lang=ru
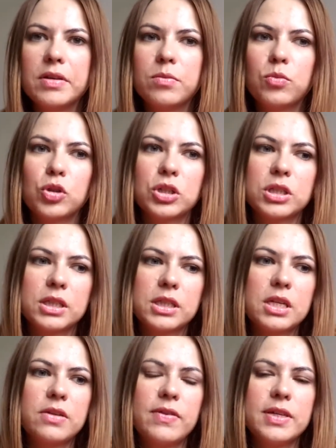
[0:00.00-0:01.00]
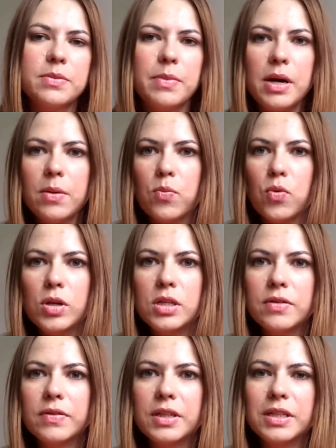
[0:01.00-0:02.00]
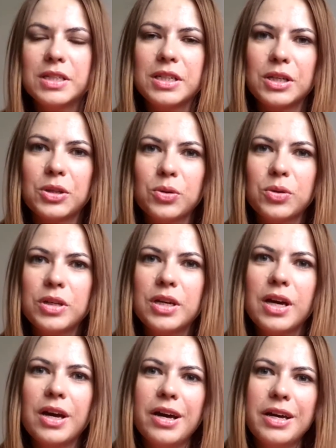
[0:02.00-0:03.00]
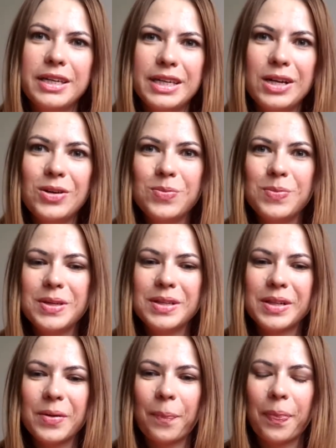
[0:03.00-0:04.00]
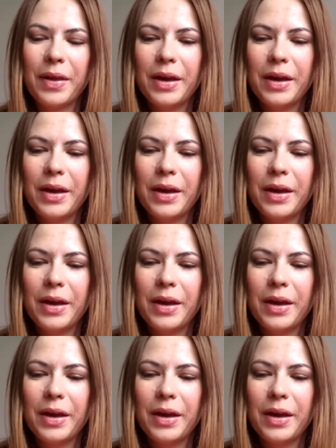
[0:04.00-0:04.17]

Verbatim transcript: можно сказать, весь май пользовалась и которые я любила.